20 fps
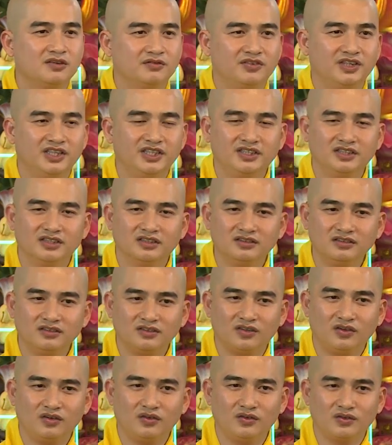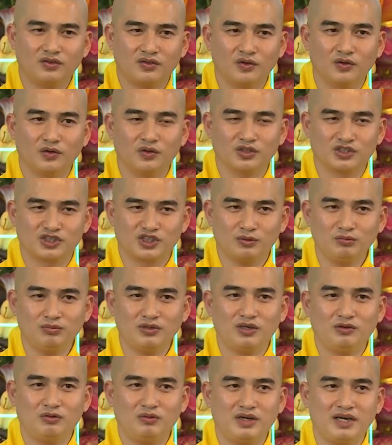vì những con rùa sống
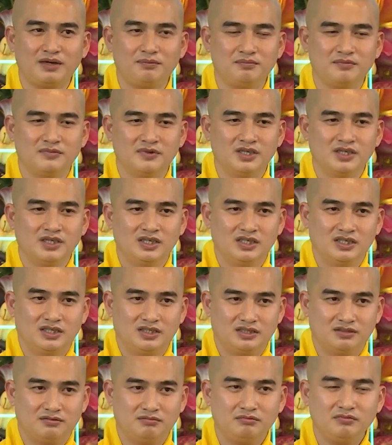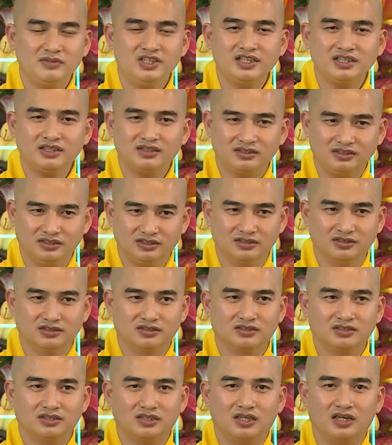lâu năm biết được
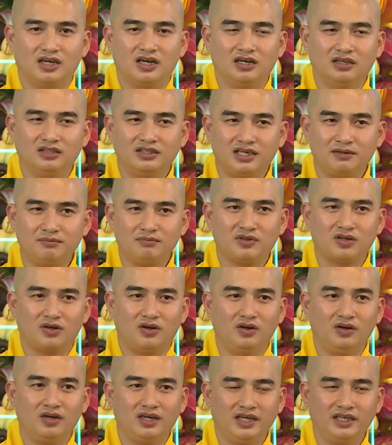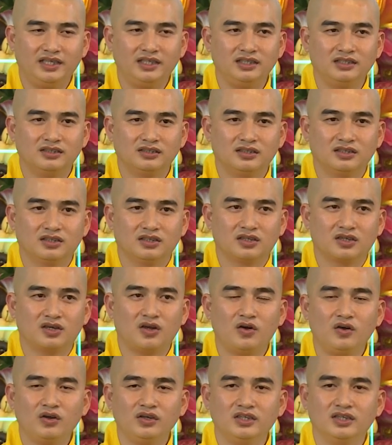ở đám cỏ ấy
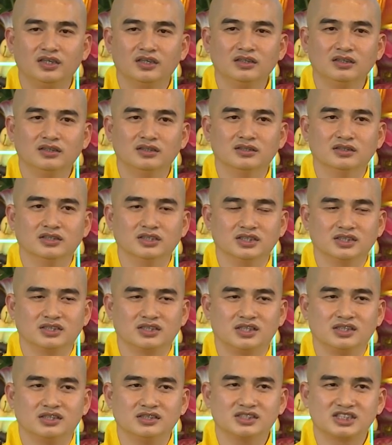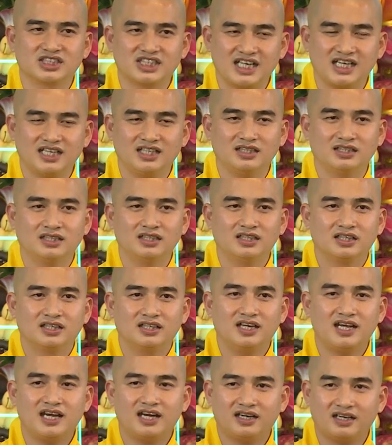có những người thợ săn
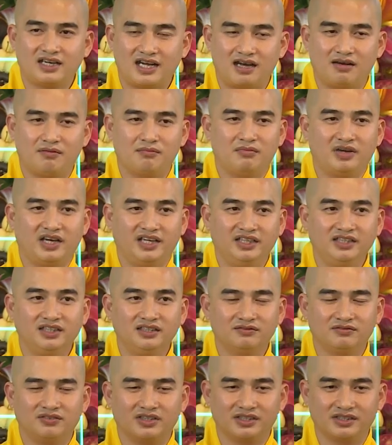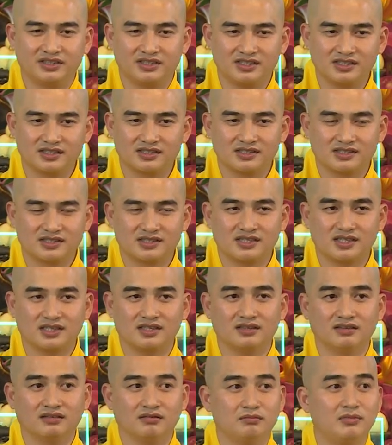đang đặt bẫy và trực
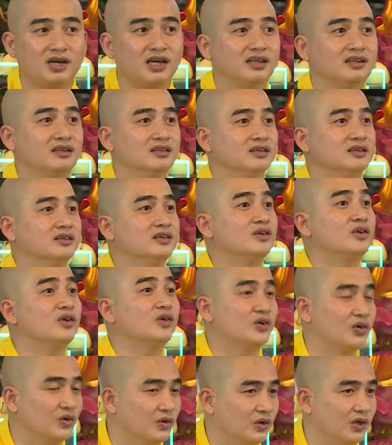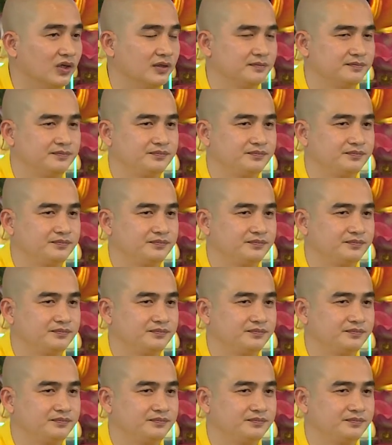chờ bắt những con rùa